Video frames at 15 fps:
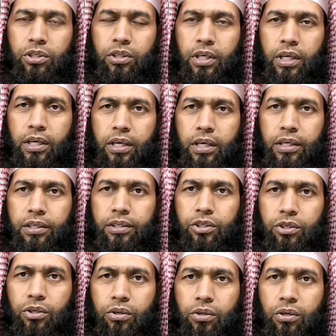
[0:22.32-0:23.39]
তার
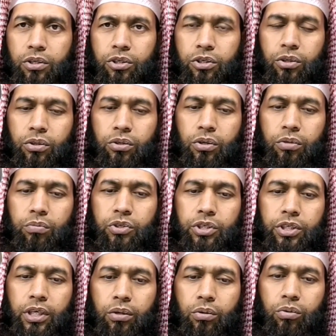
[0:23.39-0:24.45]
সকল
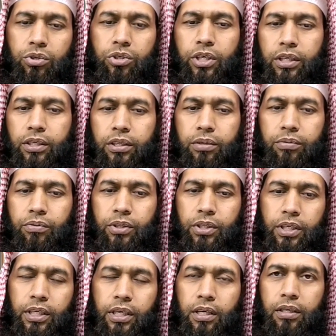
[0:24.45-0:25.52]
সৎকর্মশীল অনুসারীদের
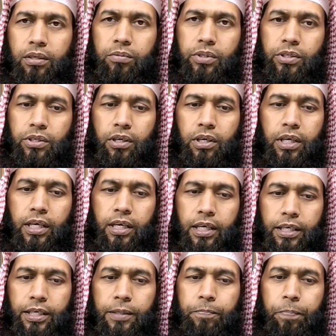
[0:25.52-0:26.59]
প্রতি আল্লাহমা সাল্লাহ
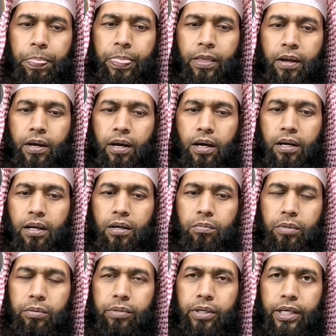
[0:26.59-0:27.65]
আলাই
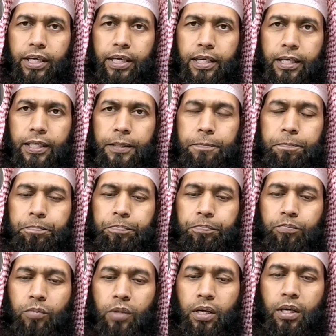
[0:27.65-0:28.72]
আল্লাহমা বারেক আলাই
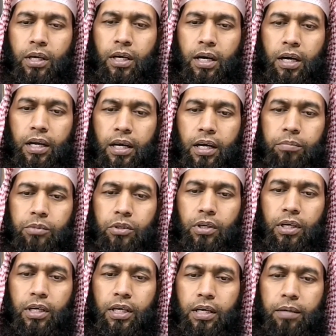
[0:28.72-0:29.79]

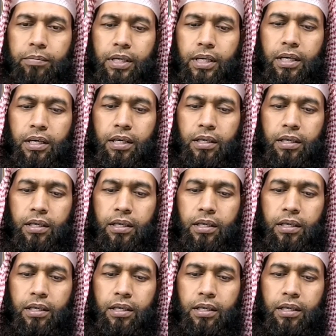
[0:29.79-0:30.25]
আলহামদুলিল্লাহ আমরা